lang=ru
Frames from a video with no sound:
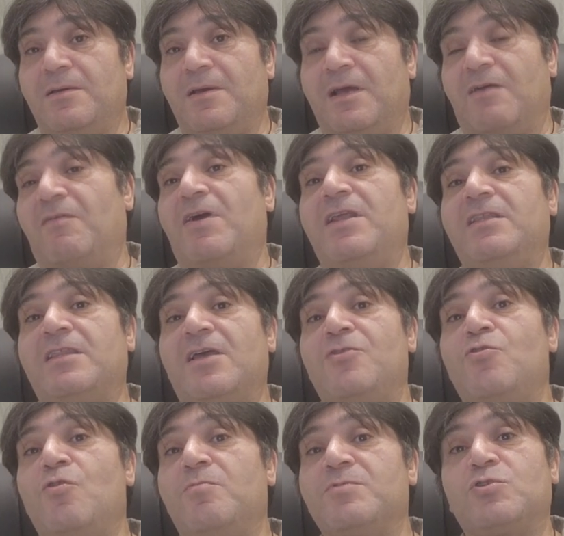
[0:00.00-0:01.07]
Говорит о
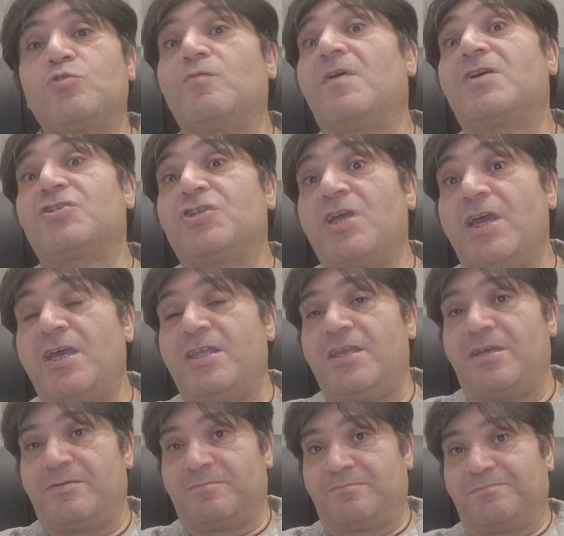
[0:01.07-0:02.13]
нем с
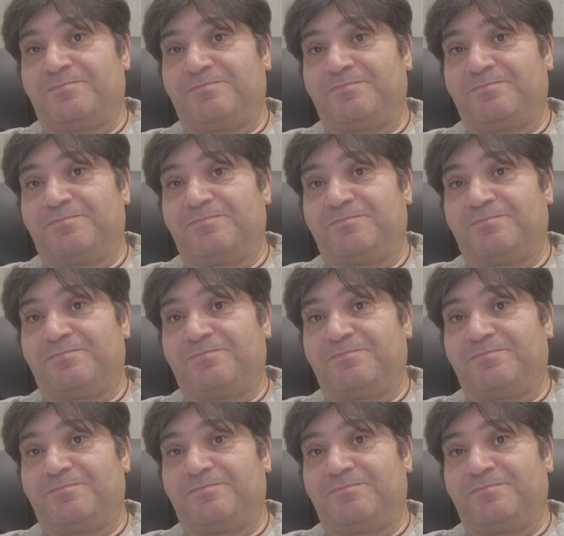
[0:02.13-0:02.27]
уважением.